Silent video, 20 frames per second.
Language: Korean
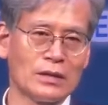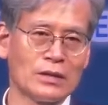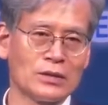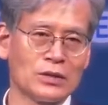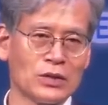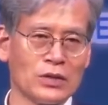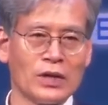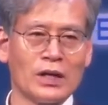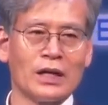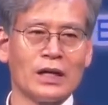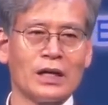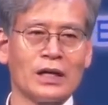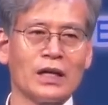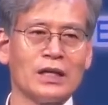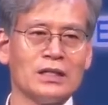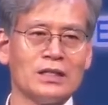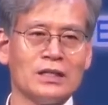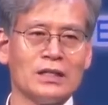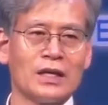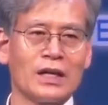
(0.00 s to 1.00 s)
정확하게
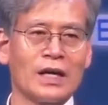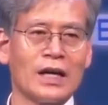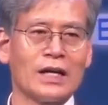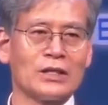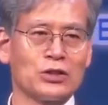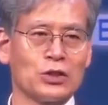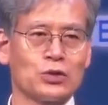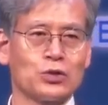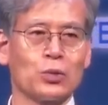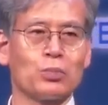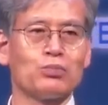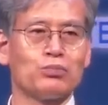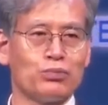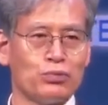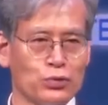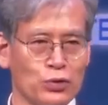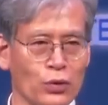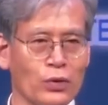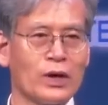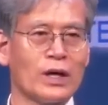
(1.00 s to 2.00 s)
이해가 아직 좀
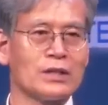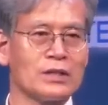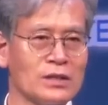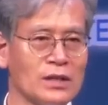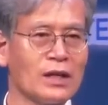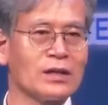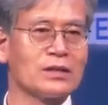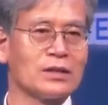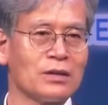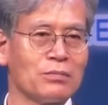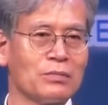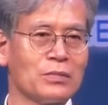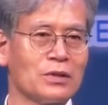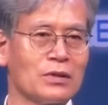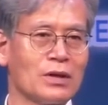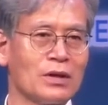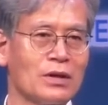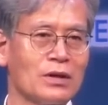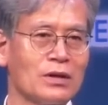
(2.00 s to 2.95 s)
부족한 상태입니다.